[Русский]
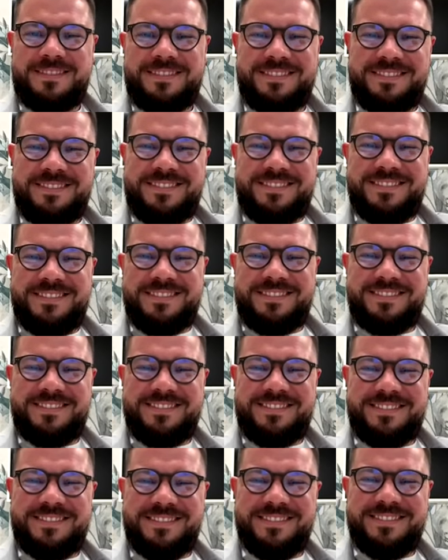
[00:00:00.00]
и отдельная
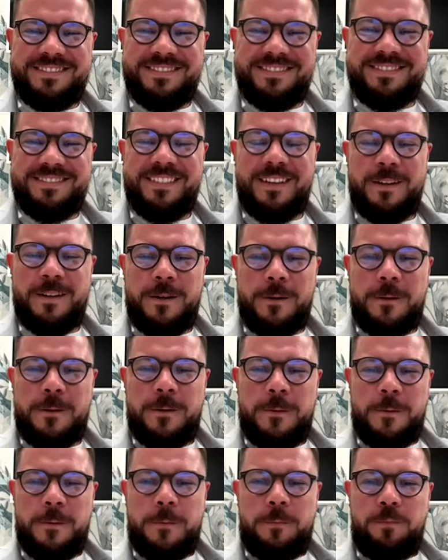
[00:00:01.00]
работа.
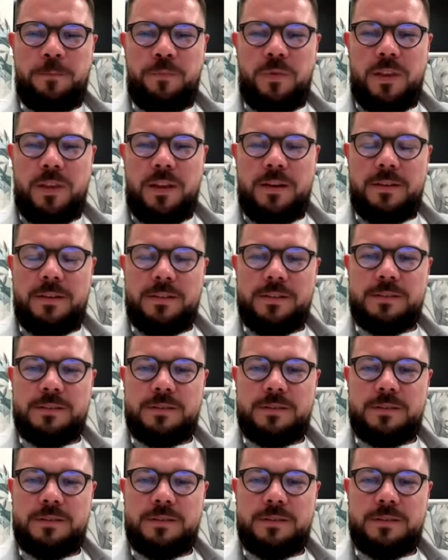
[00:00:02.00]
Вот. Но, наверное,